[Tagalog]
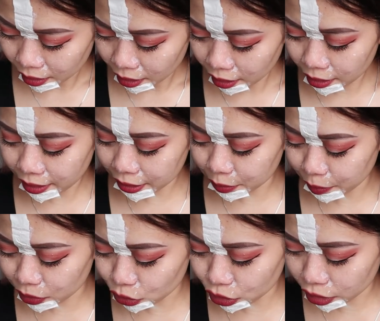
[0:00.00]
Look guys,
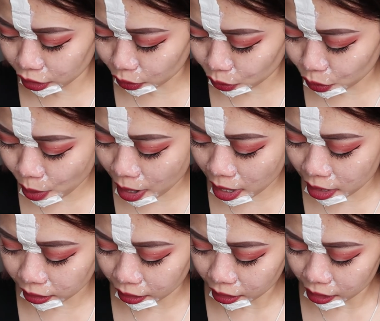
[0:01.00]
meron siyang nakuha.
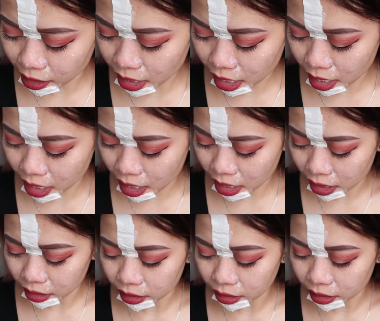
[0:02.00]
Talaga.